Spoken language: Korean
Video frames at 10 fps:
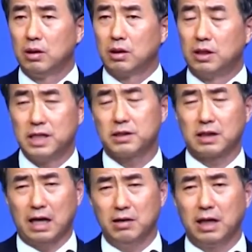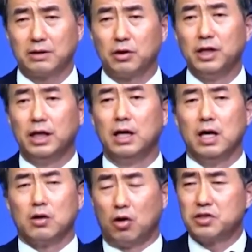그래서
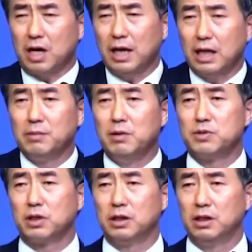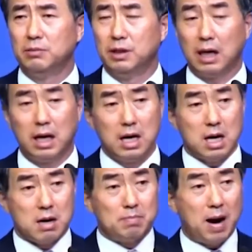달려갔더니 거기서 하나님의 음성이 들립니다.
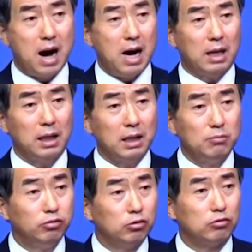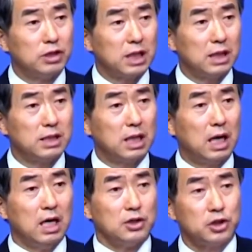바알에게 무릎 꿇지 않는
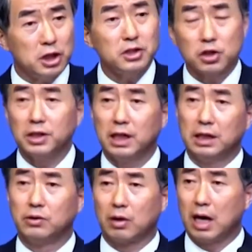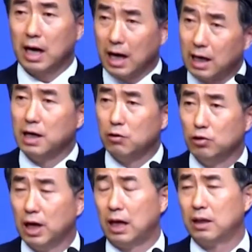자가 7천이나 있더라.
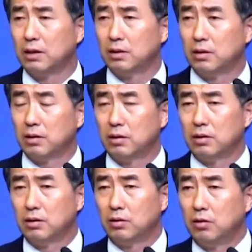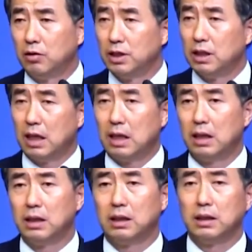할렐루야.
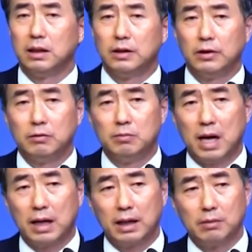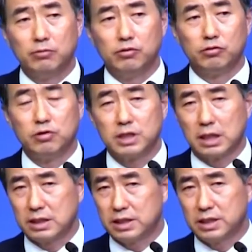어딘가 여러분 바알에게 무릎 꿇지
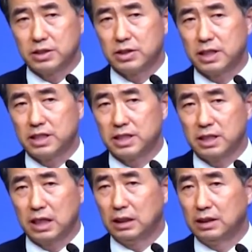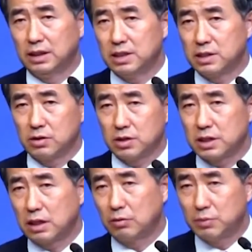않은 7천의 신앙인들이 있을
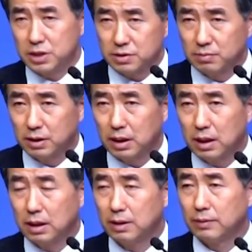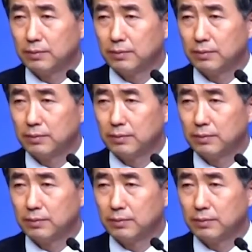것이라고 믿습니다.